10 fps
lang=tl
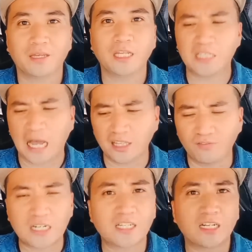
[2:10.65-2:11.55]
And then sa
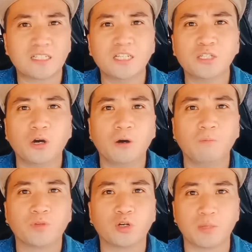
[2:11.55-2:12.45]
anniversaries
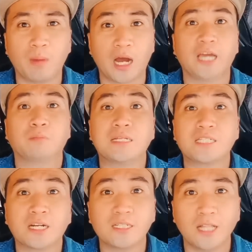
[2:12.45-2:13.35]
ninyo, or sa mga kahit
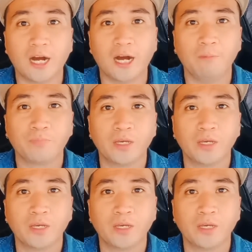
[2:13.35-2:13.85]
man saris lang ha,